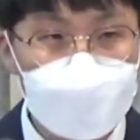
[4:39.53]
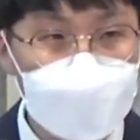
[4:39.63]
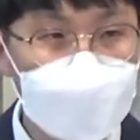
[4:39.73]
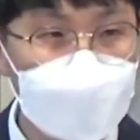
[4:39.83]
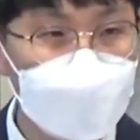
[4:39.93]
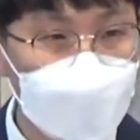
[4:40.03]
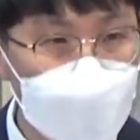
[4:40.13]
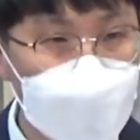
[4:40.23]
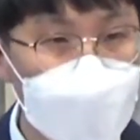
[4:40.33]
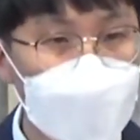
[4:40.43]
믿는 우리
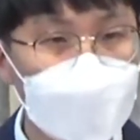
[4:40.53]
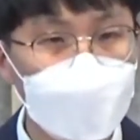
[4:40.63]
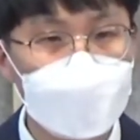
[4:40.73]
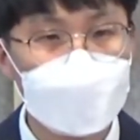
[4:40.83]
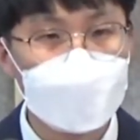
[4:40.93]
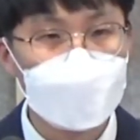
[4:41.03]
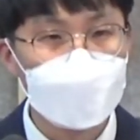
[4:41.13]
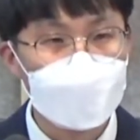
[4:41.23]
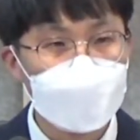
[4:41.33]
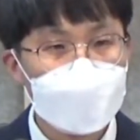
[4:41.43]

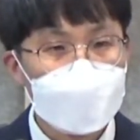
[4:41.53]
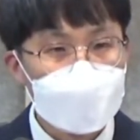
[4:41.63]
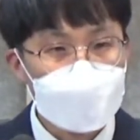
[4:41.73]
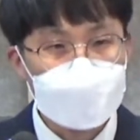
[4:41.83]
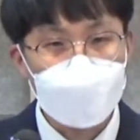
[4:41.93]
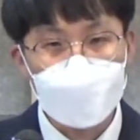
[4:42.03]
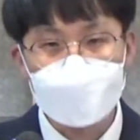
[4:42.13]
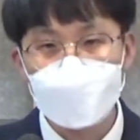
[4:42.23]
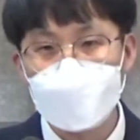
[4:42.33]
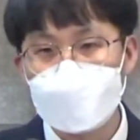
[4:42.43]
그리스도인들은 이 상황
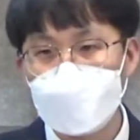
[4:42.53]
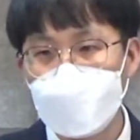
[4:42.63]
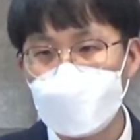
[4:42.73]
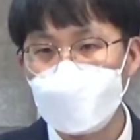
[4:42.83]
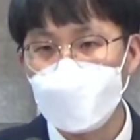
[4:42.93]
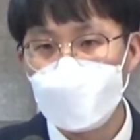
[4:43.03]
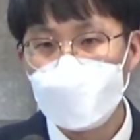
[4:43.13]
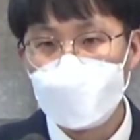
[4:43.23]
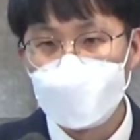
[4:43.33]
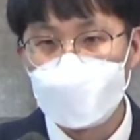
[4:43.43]
속에서라도
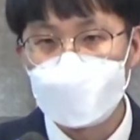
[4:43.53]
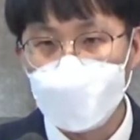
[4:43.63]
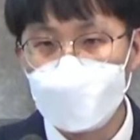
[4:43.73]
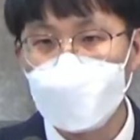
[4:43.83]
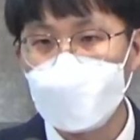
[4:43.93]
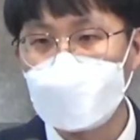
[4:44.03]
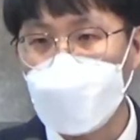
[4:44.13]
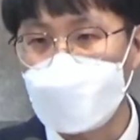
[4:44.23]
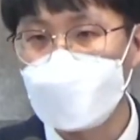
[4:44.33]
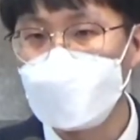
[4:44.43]
우리는 좀 더
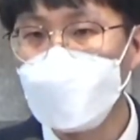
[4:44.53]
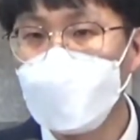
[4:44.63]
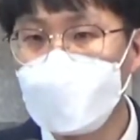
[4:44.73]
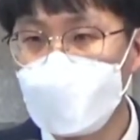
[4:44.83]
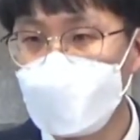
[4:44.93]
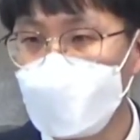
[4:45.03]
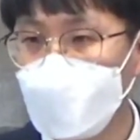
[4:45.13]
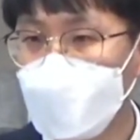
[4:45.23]
다른 모습으로